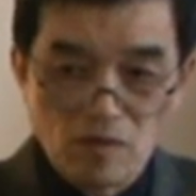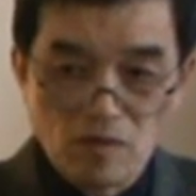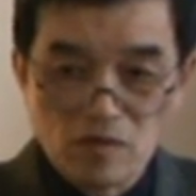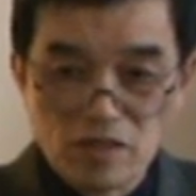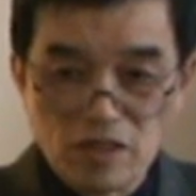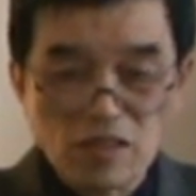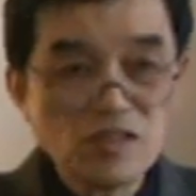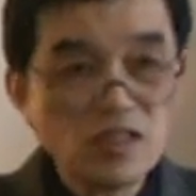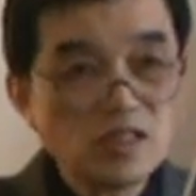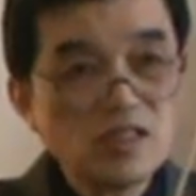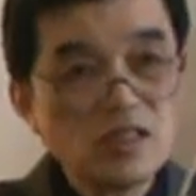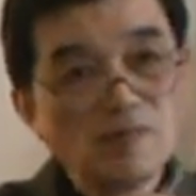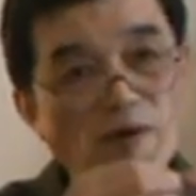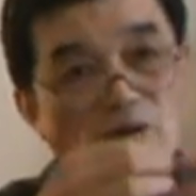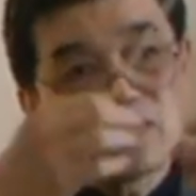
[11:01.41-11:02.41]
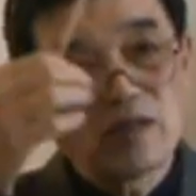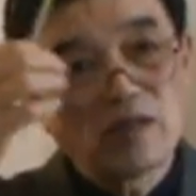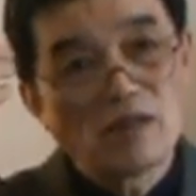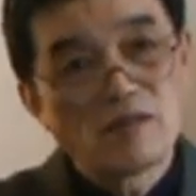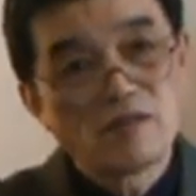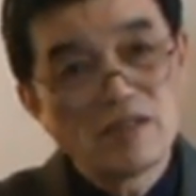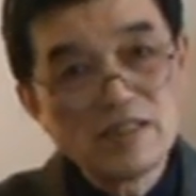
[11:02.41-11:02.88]
神经细胞
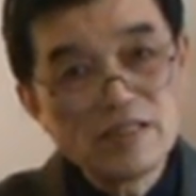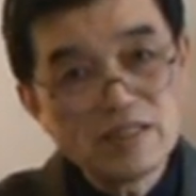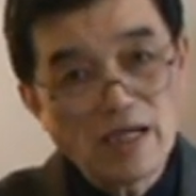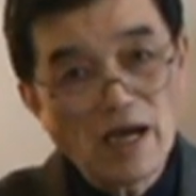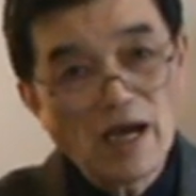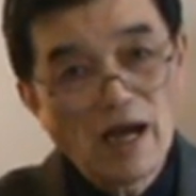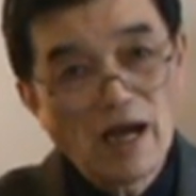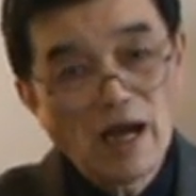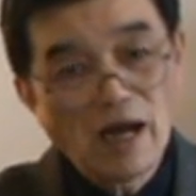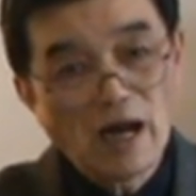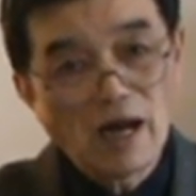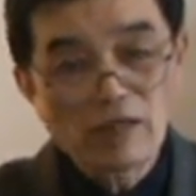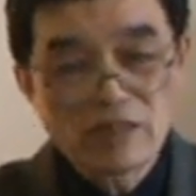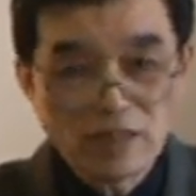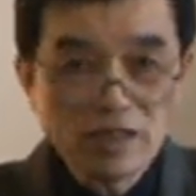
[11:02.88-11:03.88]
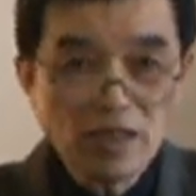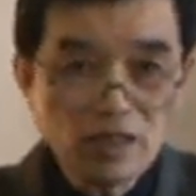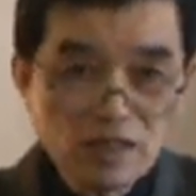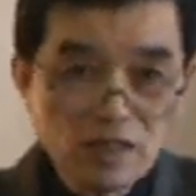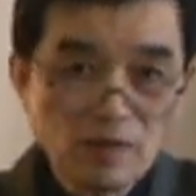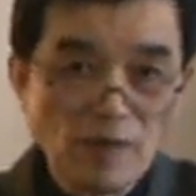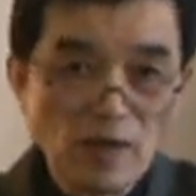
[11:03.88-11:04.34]
的增加，而神经
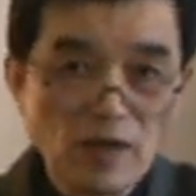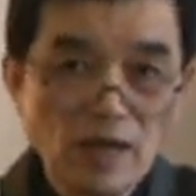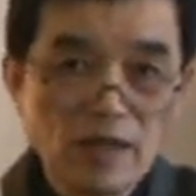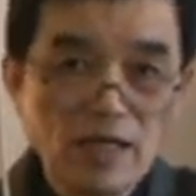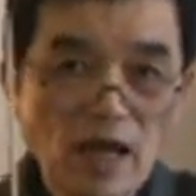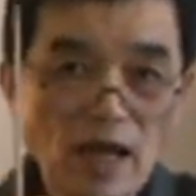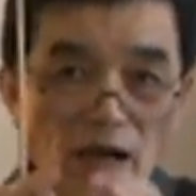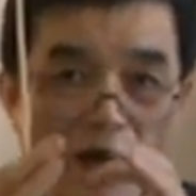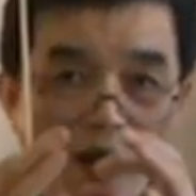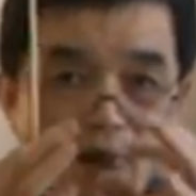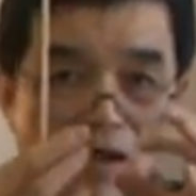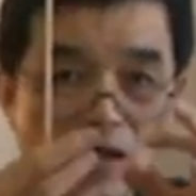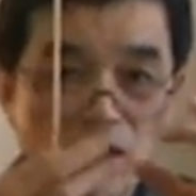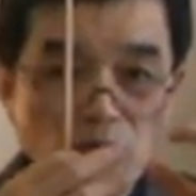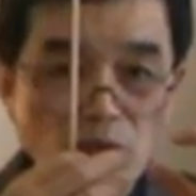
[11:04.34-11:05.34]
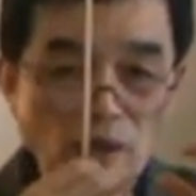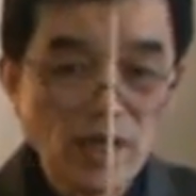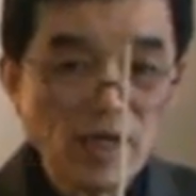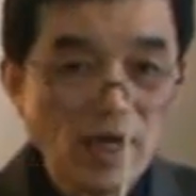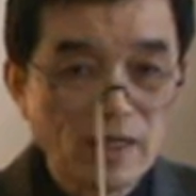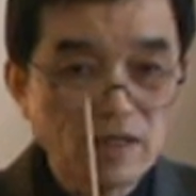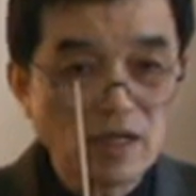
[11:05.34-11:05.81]
细胞呢，它
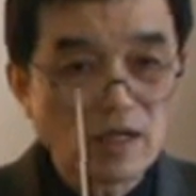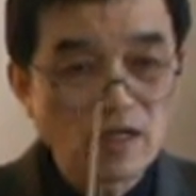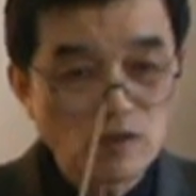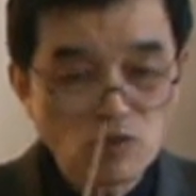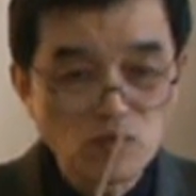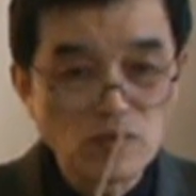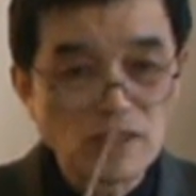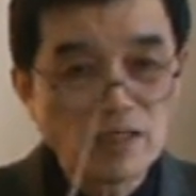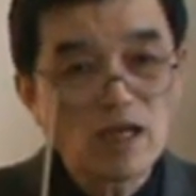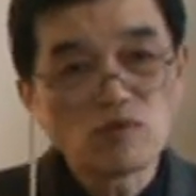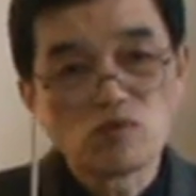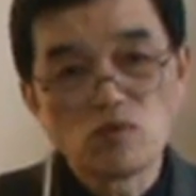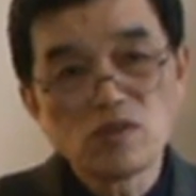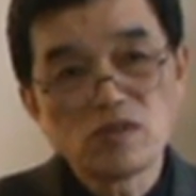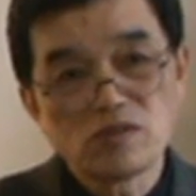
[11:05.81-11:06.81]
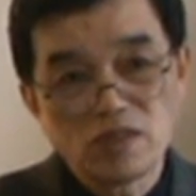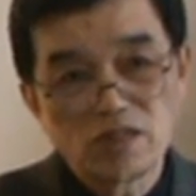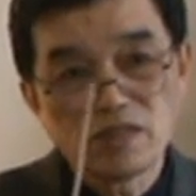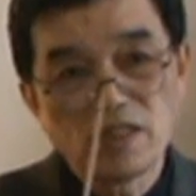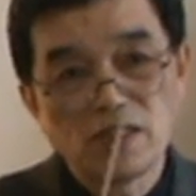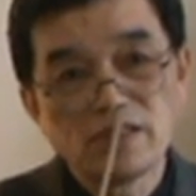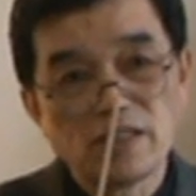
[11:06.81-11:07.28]
原来的那个数量，它足够
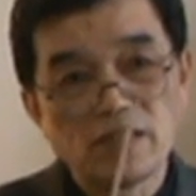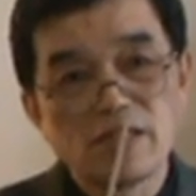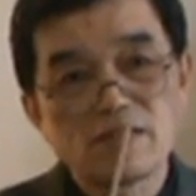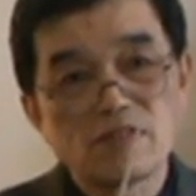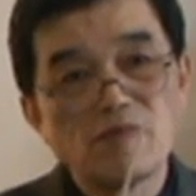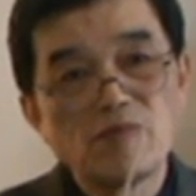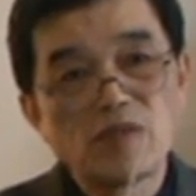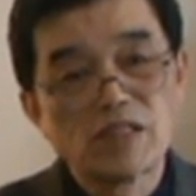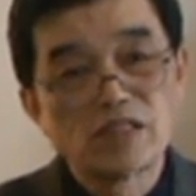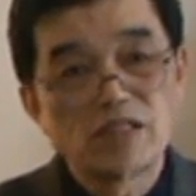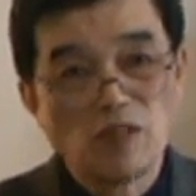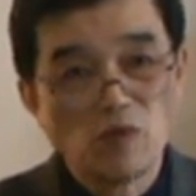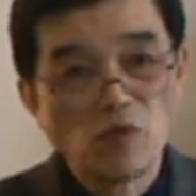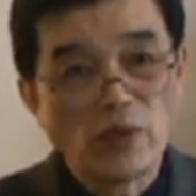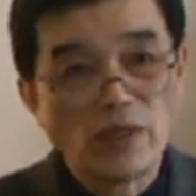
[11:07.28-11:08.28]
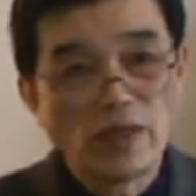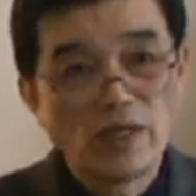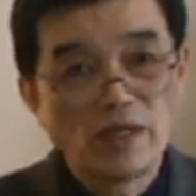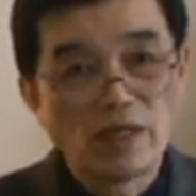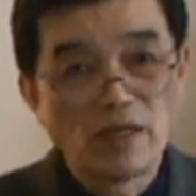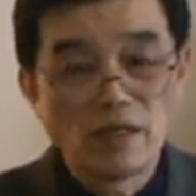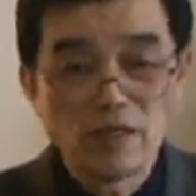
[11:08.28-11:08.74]
支撑人的生命的行为。
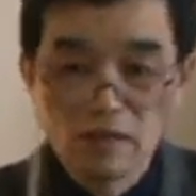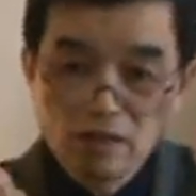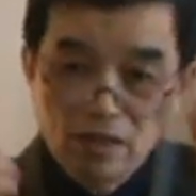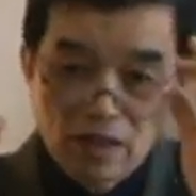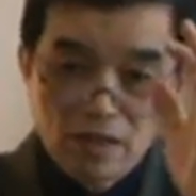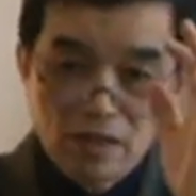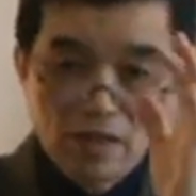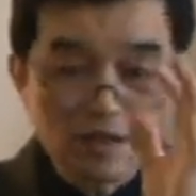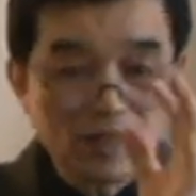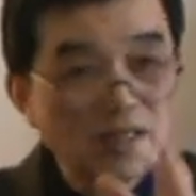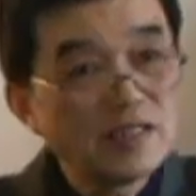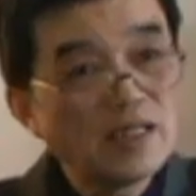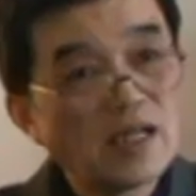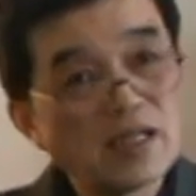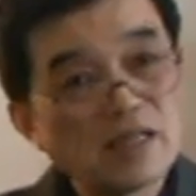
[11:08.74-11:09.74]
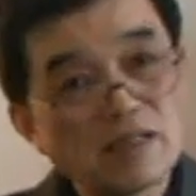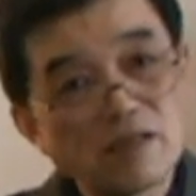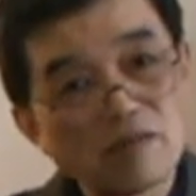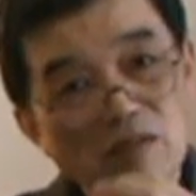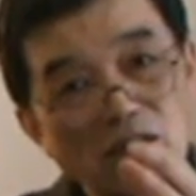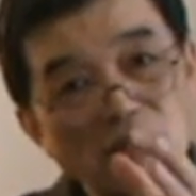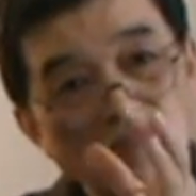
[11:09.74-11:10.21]
那那你这个增加了以
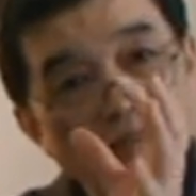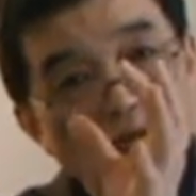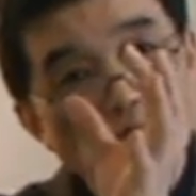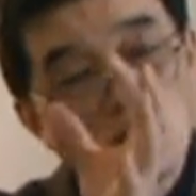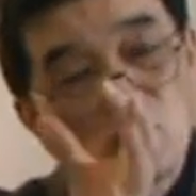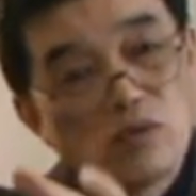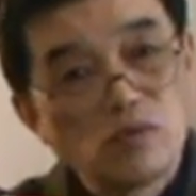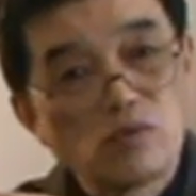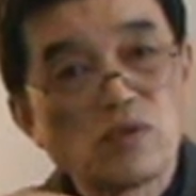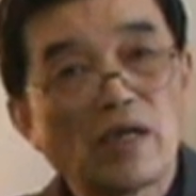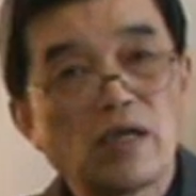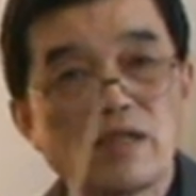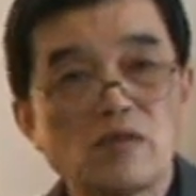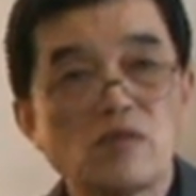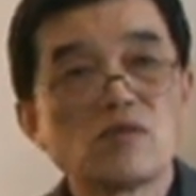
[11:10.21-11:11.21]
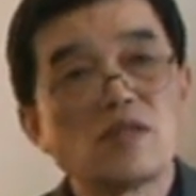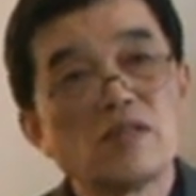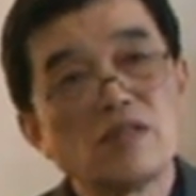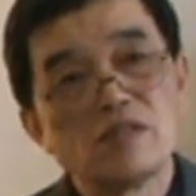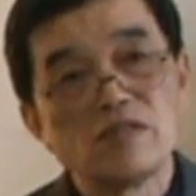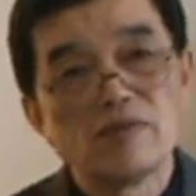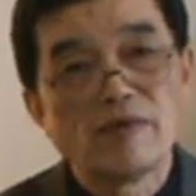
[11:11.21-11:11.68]
后，这个你就多余出来很多神
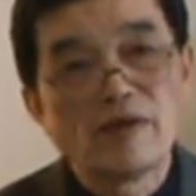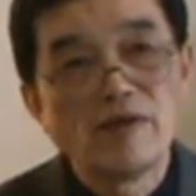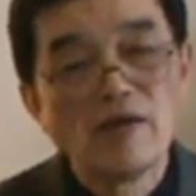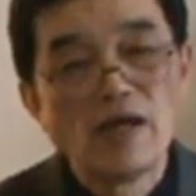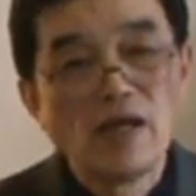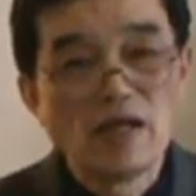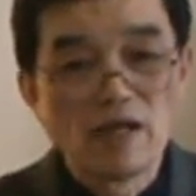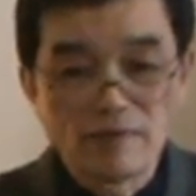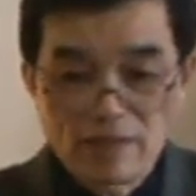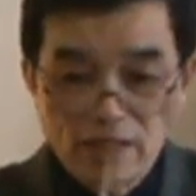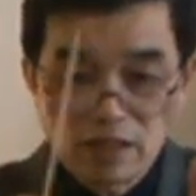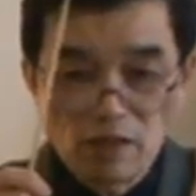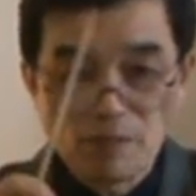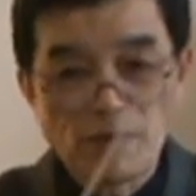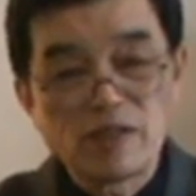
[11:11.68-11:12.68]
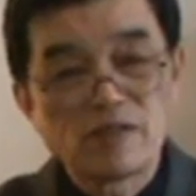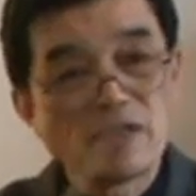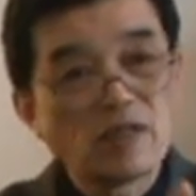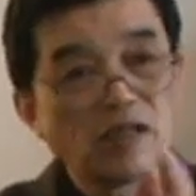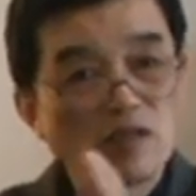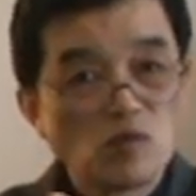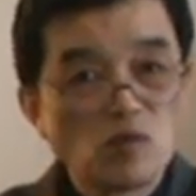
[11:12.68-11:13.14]
经细胞，那么它就变成
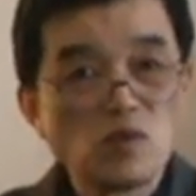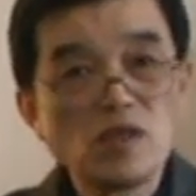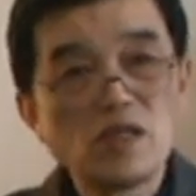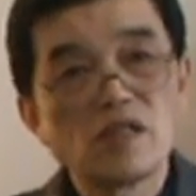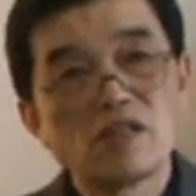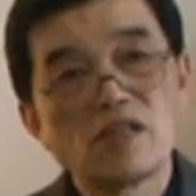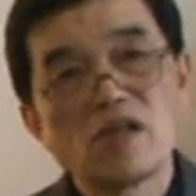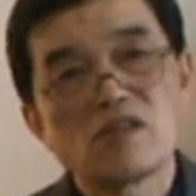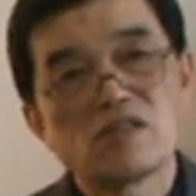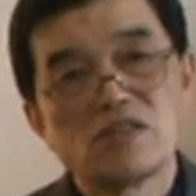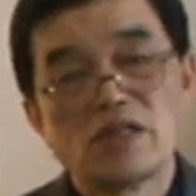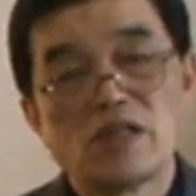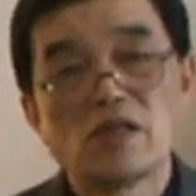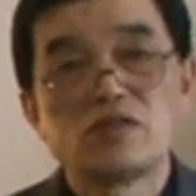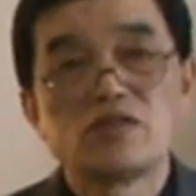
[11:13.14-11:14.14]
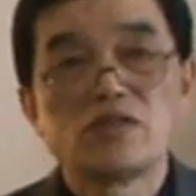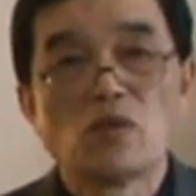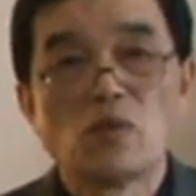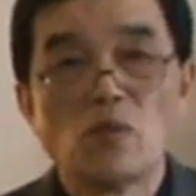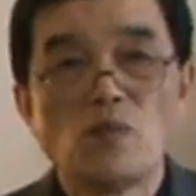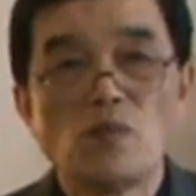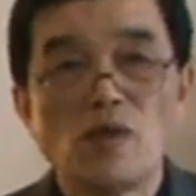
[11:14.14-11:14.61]
一个独立的第二信号系统。
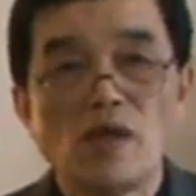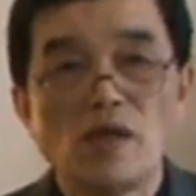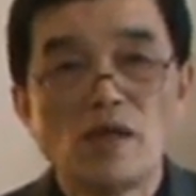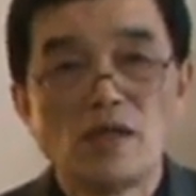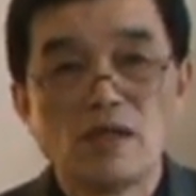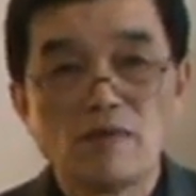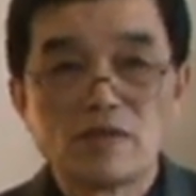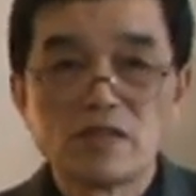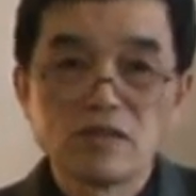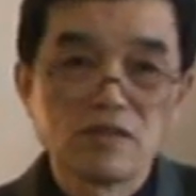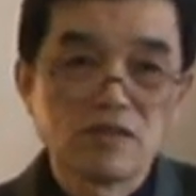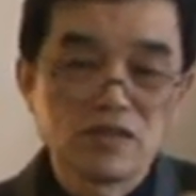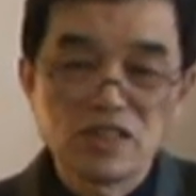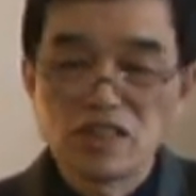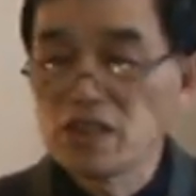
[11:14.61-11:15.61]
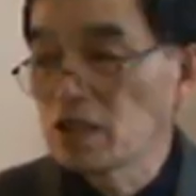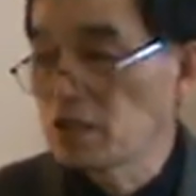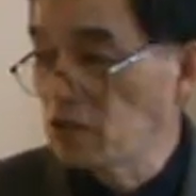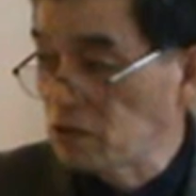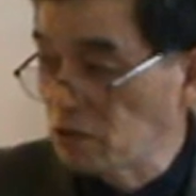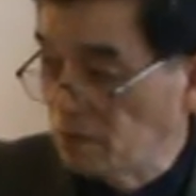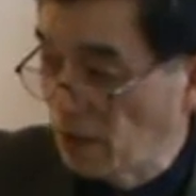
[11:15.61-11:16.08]
那么这实际上
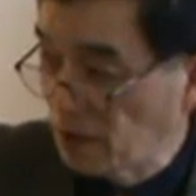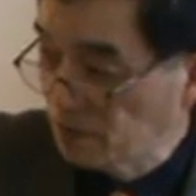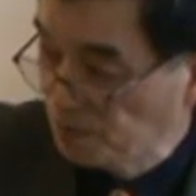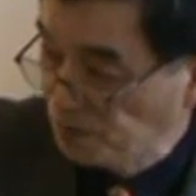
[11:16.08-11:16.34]
就是什么？